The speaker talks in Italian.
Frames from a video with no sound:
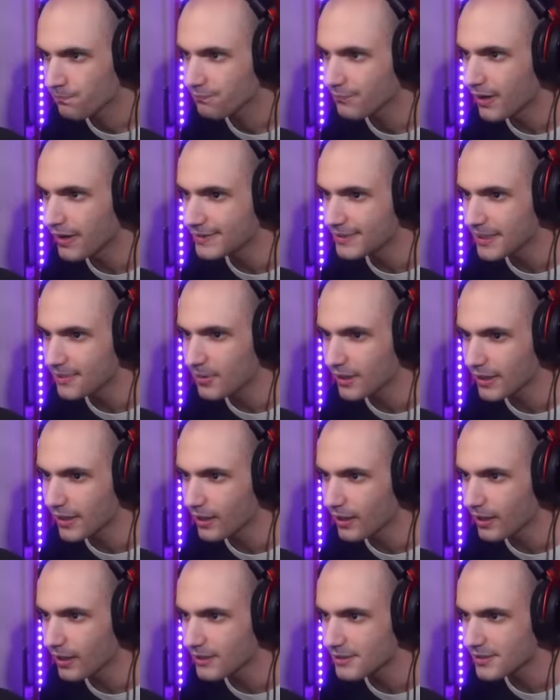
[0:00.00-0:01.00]
Ma il team che
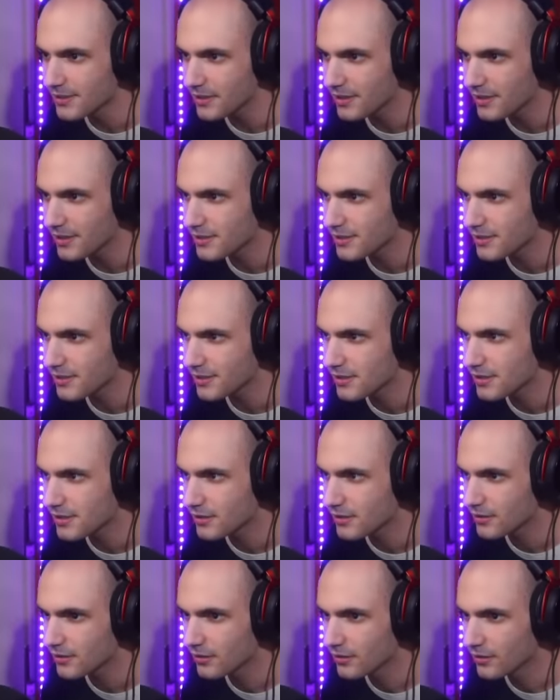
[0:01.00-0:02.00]
era... Sì, sì,
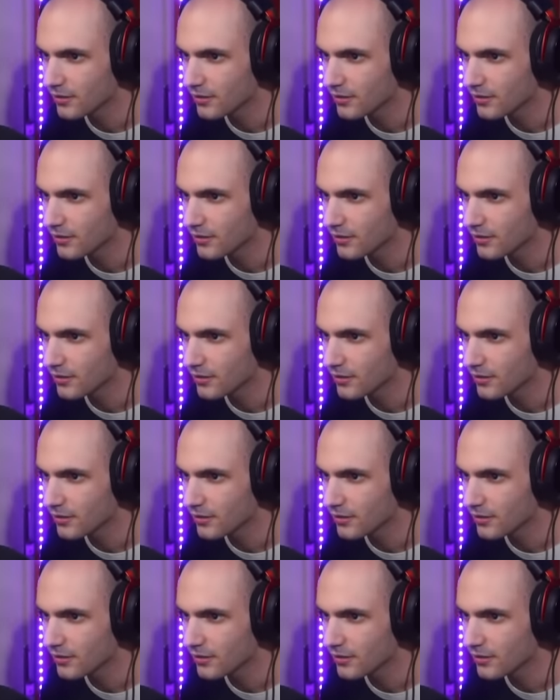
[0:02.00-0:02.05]
sì.